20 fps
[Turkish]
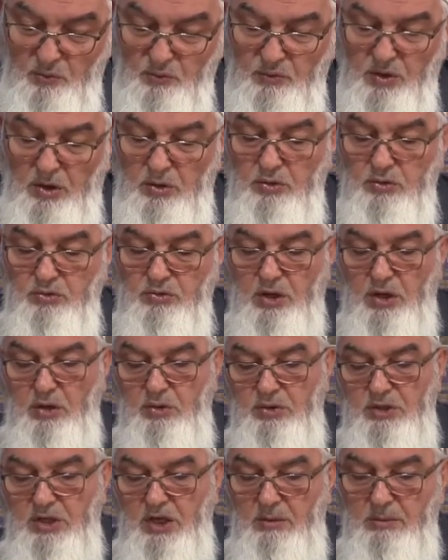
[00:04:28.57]
Ve
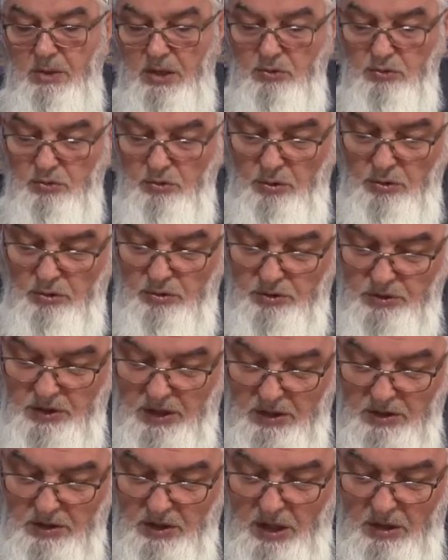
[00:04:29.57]
yukrahu yine mekruh olur.
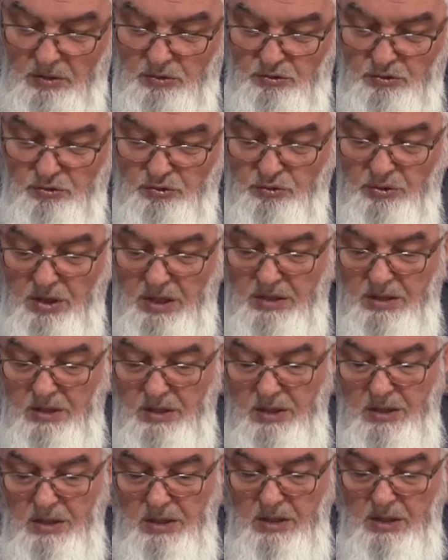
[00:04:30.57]
Tekrar
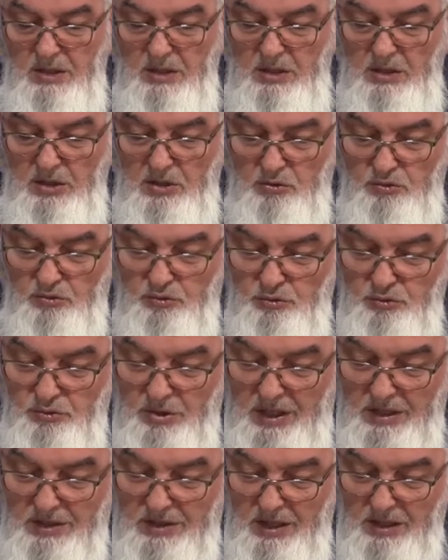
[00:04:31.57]
sureti,
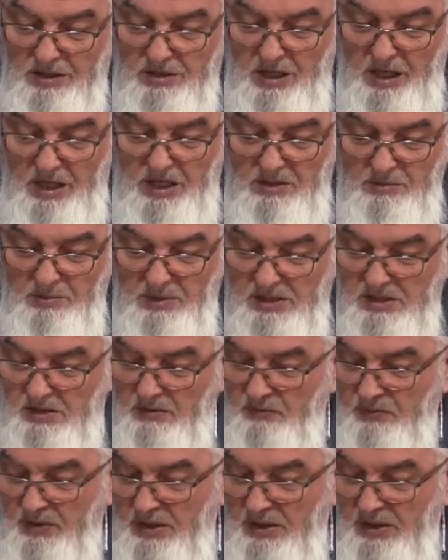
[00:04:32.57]
sureyi tekrar etmesi.